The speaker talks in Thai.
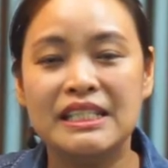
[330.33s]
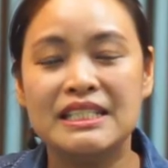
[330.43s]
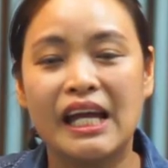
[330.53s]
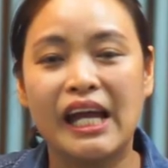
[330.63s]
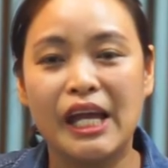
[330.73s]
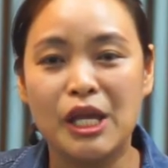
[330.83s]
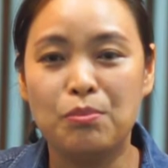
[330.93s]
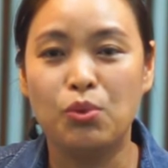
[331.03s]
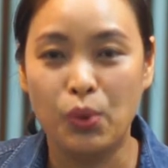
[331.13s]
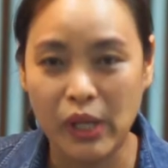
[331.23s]
อที่จะให้
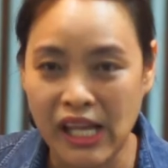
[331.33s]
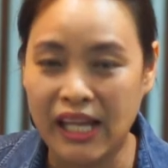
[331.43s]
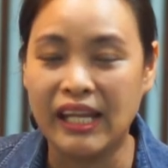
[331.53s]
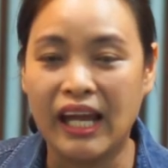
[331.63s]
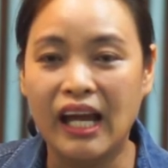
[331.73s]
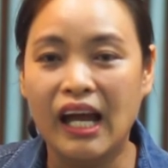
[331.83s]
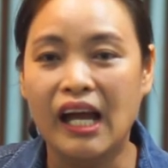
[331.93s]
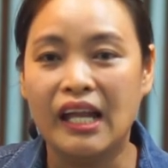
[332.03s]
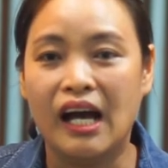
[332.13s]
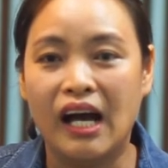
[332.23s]
ผู้เรียนเนี่ย
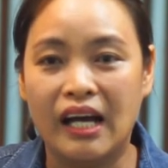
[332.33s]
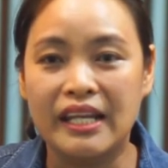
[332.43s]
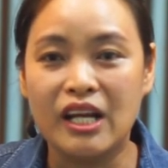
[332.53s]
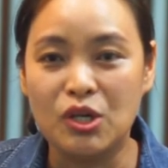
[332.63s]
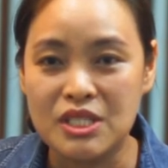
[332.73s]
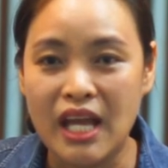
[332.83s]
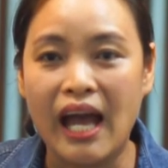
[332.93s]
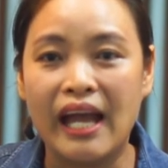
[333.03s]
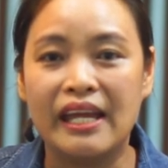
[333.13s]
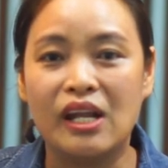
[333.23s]
ได้เข้าใจ
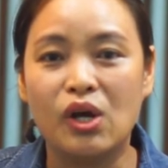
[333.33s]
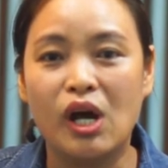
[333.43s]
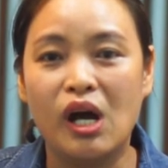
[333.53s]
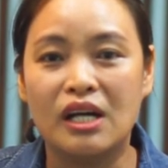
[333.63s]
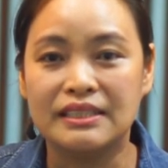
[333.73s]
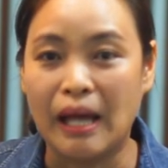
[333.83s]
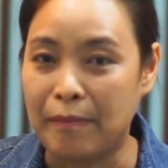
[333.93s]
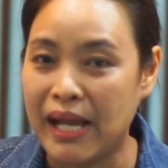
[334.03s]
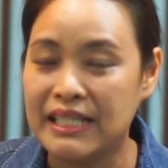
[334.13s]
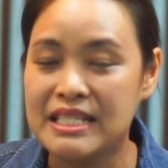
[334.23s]
แล้วก็สา
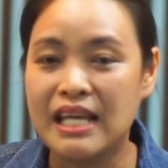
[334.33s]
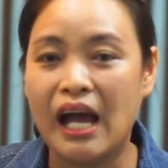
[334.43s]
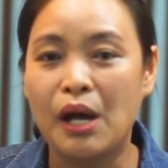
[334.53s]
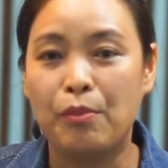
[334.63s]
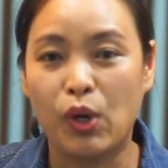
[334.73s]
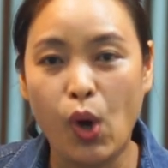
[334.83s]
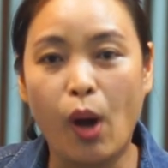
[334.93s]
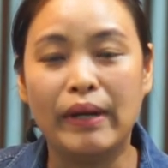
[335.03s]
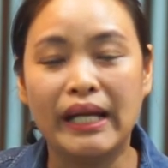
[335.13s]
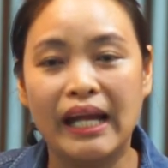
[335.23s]
มารถที่จะประกอ
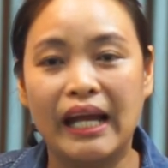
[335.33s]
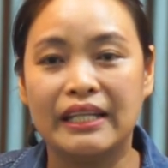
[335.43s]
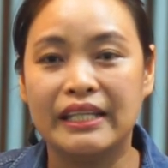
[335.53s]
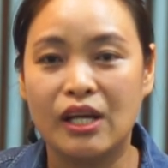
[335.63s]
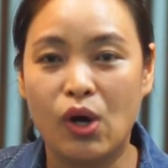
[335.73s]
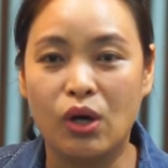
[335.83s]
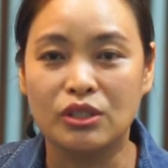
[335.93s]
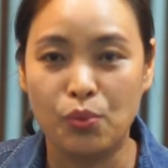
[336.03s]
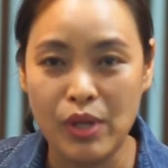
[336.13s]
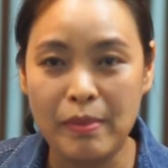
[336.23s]
บอาหารในของ
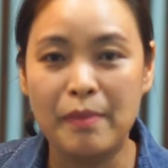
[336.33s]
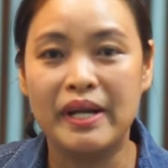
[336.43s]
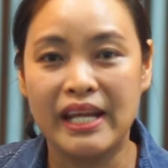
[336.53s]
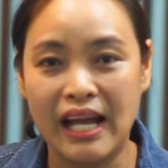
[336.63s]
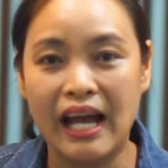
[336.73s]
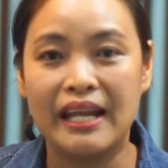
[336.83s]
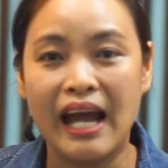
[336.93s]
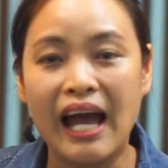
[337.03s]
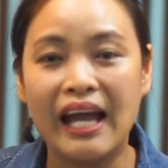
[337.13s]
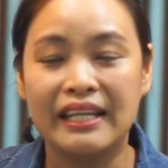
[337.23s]
ทวีปอเมริกา
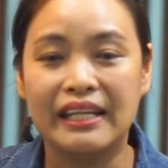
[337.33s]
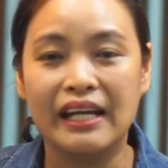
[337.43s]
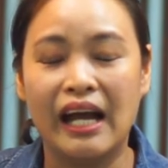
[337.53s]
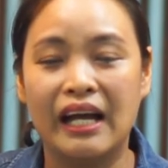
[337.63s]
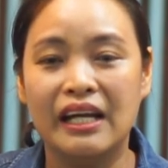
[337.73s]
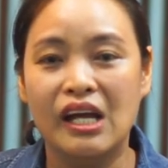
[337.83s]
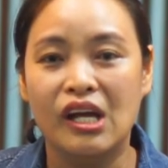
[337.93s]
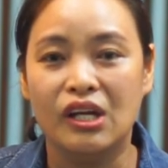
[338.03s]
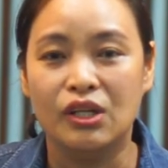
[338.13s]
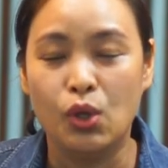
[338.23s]
ได้นะคะ
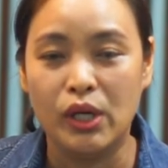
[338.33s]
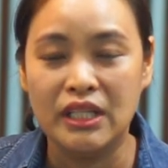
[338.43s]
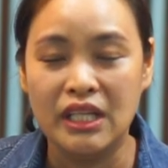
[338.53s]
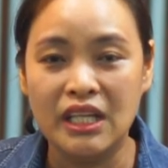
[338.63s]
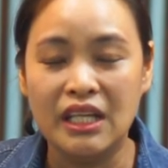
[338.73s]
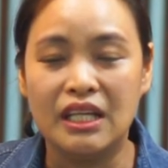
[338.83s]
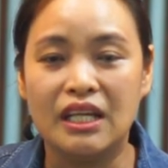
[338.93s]
โดยที่